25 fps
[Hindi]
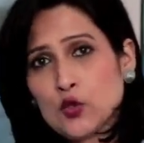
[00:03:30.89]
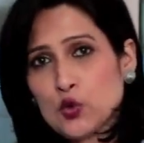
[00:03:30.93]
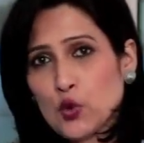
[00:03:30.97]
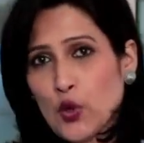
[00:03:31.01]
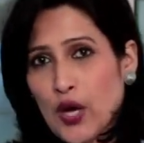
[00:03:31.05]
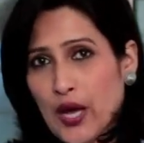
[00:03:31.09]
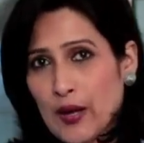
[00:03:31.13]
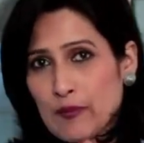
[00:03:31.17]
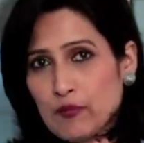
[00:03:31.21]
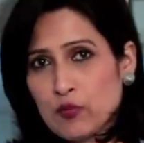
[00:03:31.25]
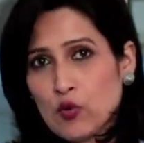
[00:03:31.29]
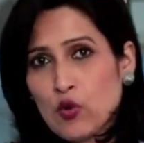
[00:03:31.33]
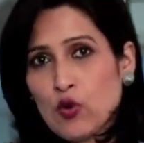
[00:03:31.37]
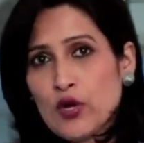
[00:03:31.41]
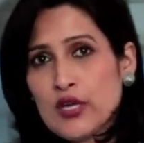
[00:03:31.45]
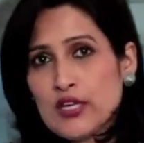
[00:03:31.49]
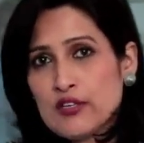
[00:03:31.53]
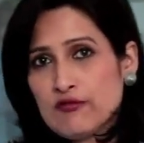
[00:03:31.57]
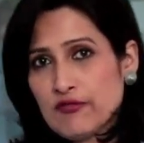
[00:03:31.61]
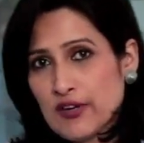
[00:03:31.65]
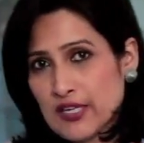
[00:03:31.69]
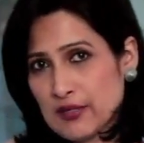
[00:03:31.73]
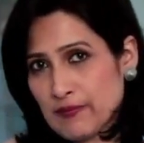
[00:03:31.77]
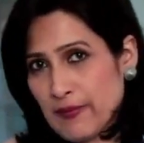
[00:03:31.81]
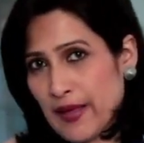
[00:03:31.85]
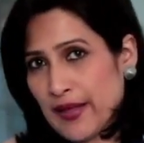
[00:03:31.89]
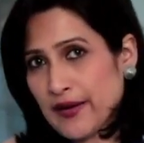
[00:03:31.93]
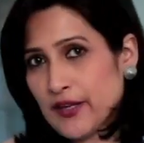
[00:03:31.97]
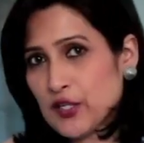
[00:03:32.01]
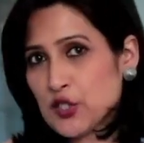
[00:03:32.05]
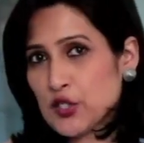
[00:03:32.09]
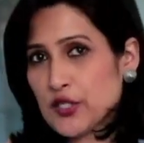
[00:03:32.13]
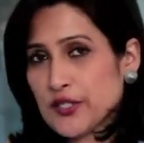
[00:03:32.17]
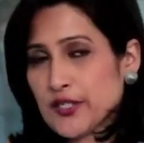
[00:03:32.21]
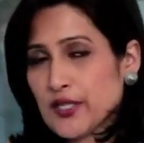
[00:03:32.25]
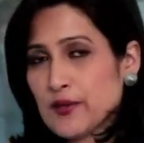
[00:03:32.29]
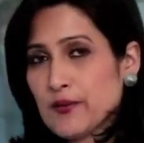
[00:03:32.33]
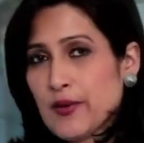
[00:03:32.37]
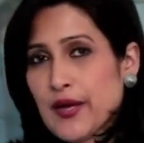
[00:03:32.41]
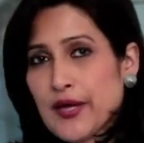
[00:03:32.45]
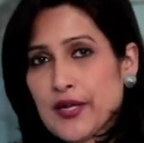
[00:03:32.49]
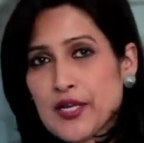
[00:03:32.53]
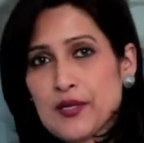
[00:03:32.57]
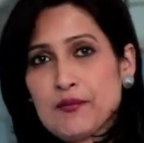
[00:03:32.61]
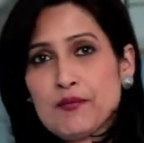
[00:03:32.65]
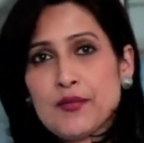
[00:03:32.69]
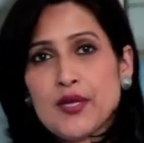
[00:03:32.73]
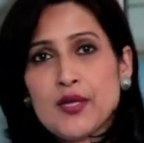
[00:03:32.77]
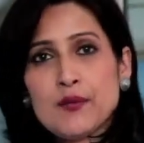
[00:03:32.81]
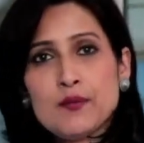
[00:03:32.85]
तो आपको एक फ़ंड मैनेजर के
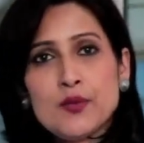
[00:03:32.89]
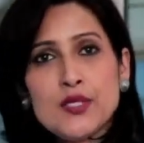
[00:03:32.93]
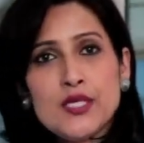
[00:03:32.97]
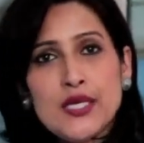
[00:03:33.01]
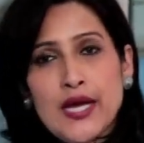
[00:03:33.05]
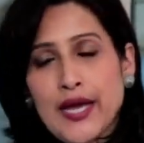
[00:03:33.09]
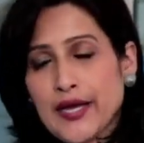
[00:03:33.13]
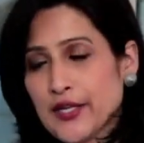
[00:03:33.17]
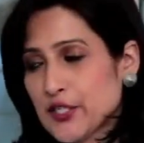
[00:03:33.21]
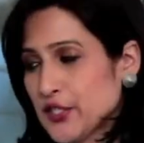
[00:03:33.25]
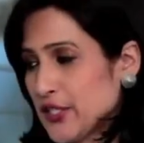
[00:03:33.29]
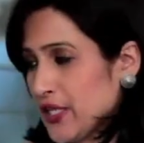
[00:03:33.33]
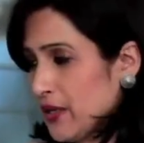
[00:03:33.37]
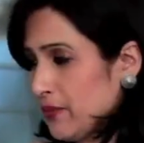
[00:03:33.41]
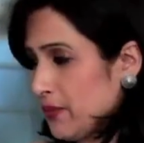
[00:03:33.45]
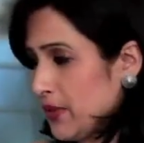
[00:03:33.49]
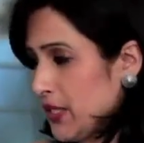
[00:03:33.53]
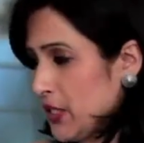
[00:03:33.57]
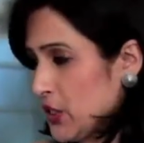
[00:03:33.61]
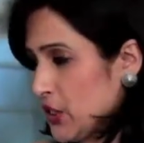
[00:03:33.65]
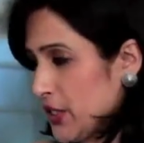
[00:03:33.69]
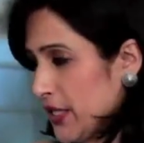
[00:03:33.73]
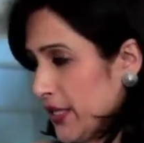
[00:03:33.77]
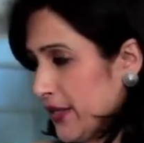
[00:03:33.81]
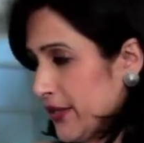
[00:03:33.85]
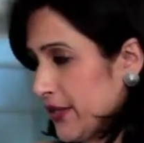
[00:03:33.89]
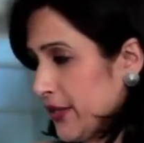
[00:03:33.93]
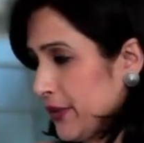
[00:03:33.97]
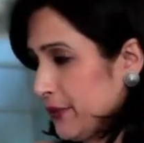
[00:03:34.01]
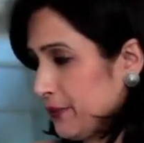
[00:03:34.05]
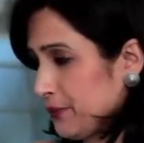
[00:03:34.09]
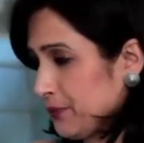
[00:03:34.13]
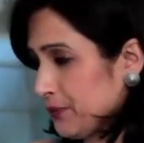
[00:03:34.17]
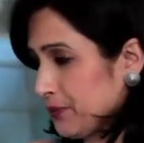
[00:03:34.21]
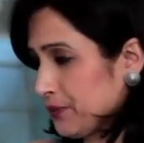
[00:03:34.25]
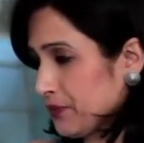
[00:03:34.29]
बारे में भी आइडिया मिल जाएगा